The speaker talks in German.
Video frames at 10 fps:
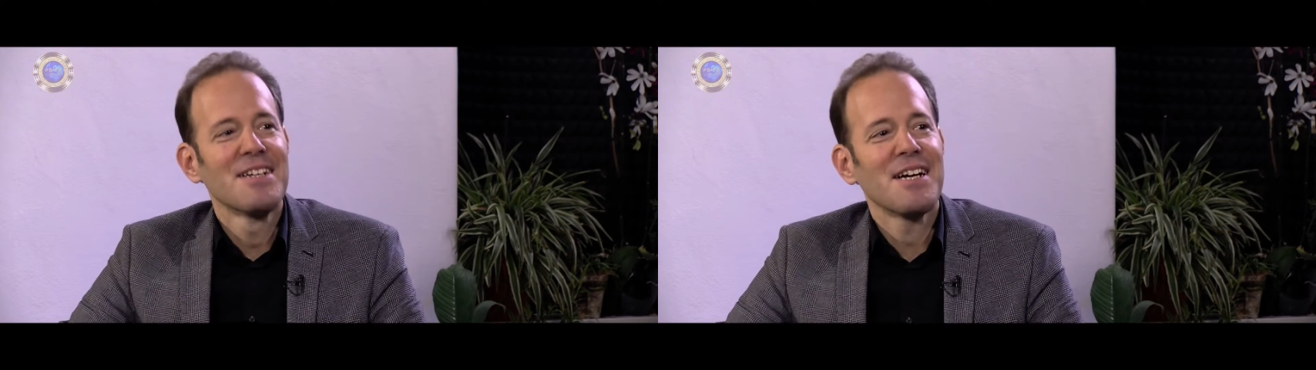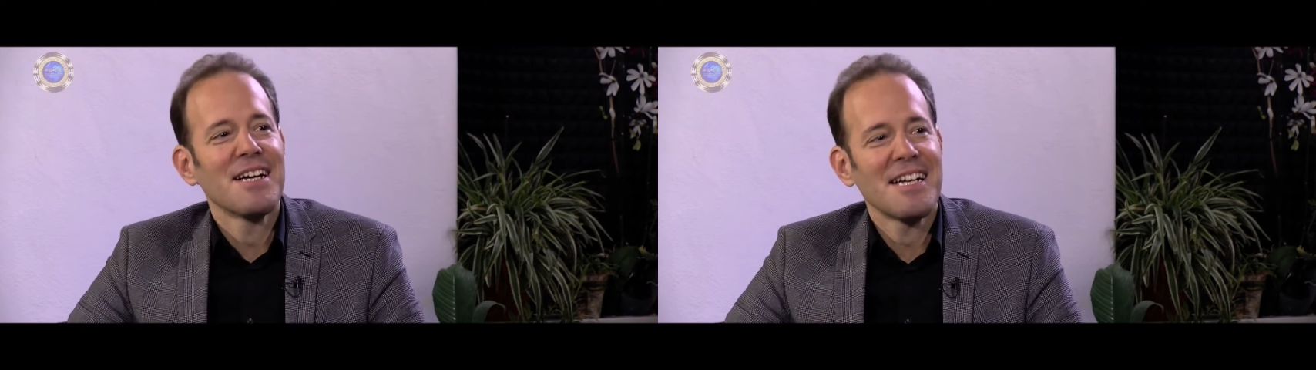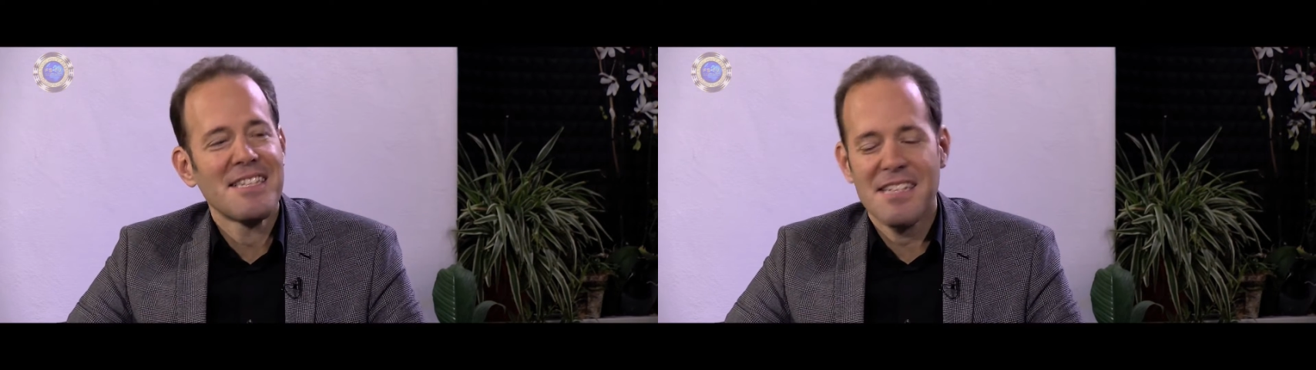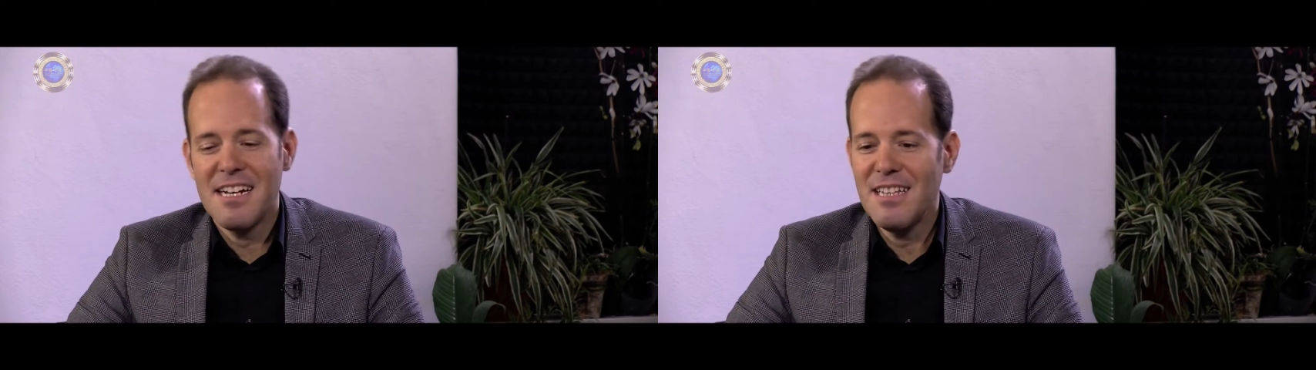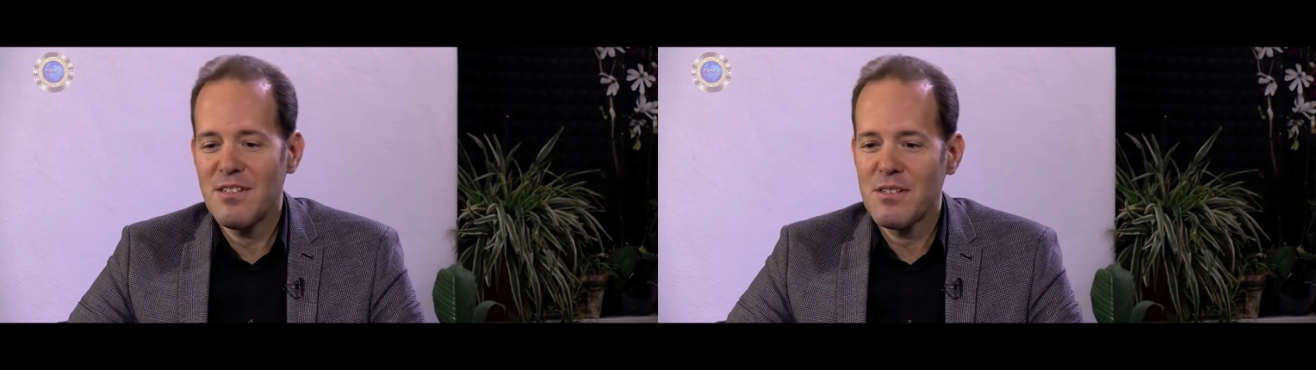äh,
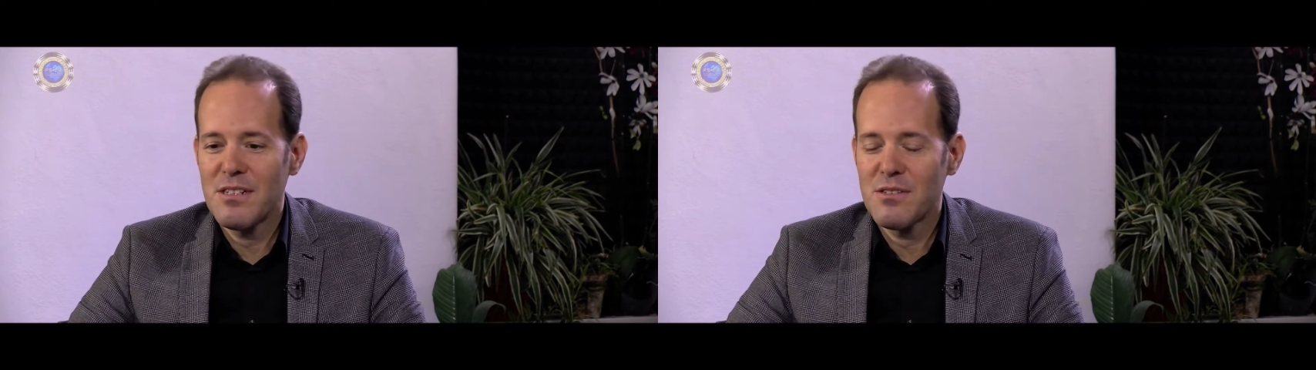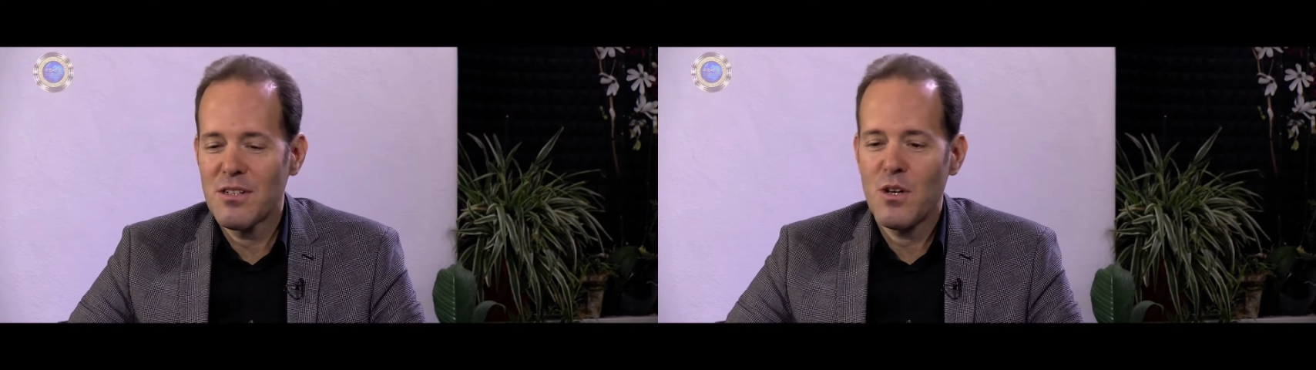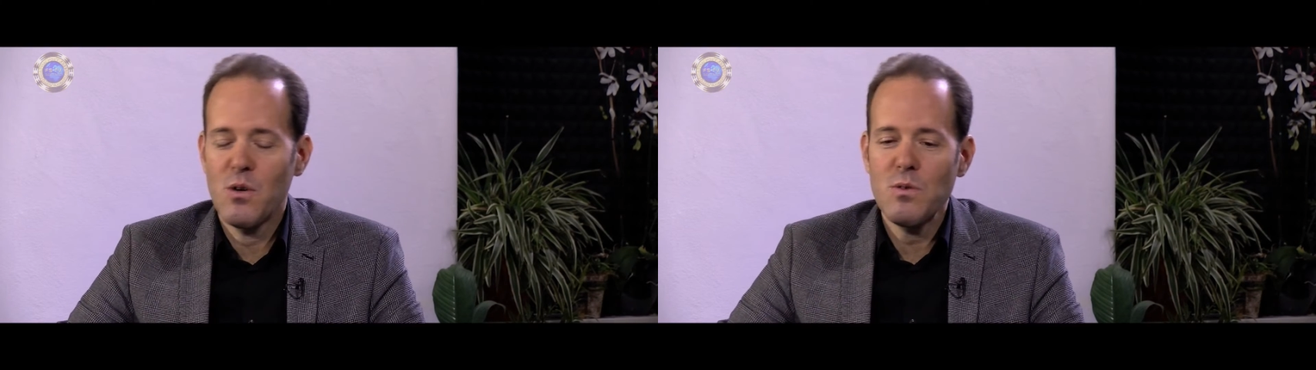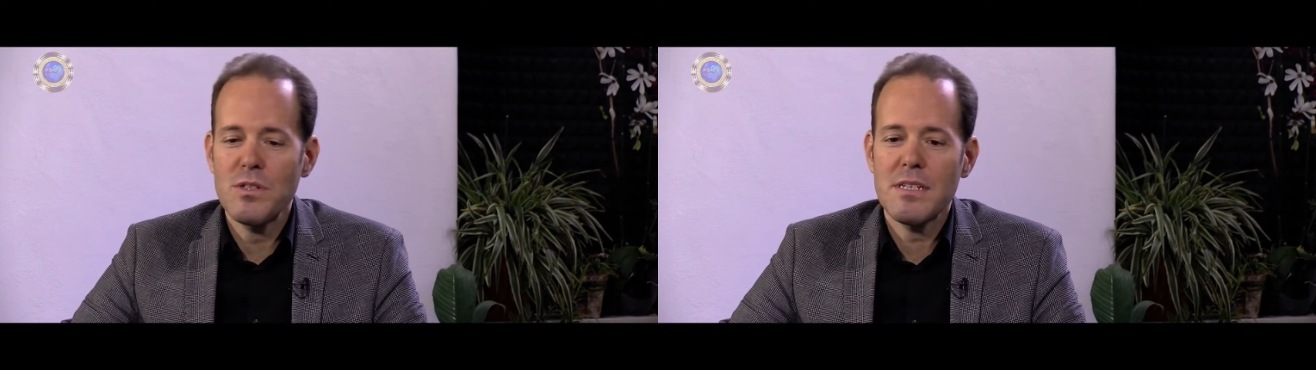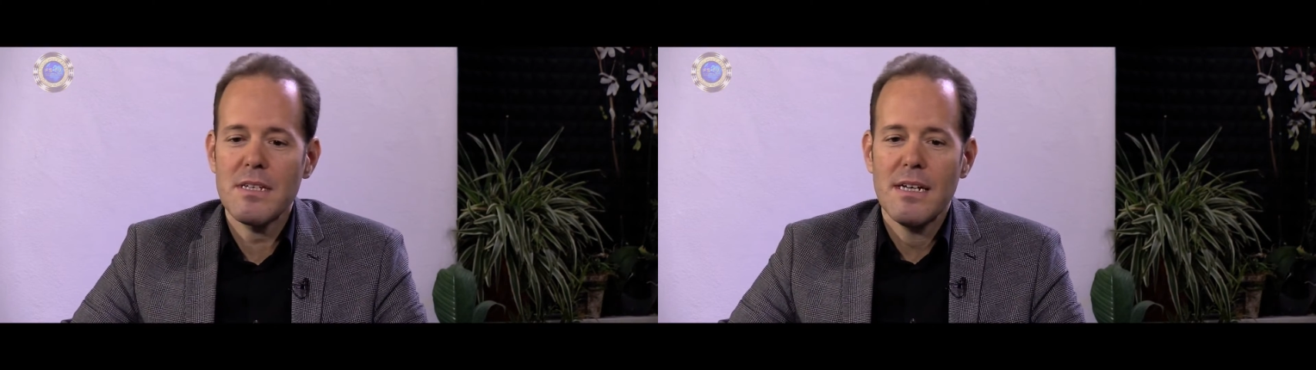erzählt oder, oder
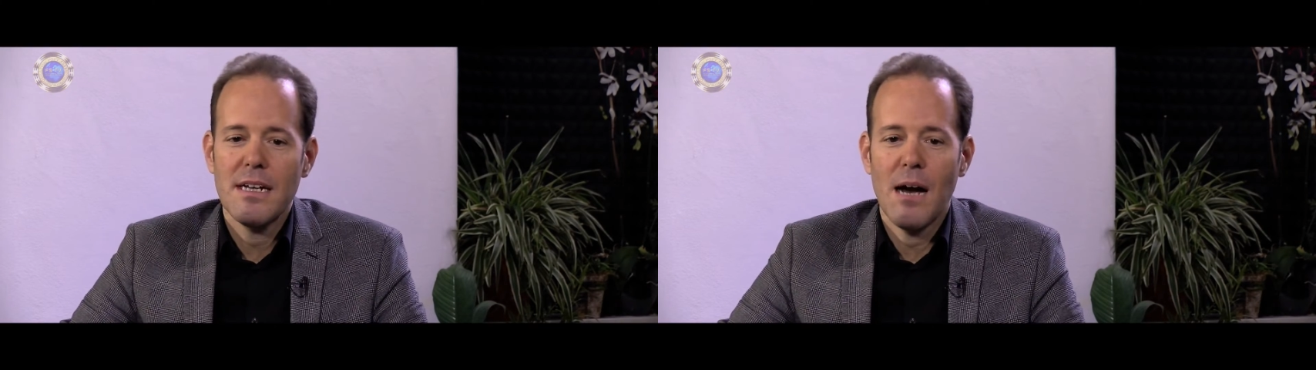Coaches.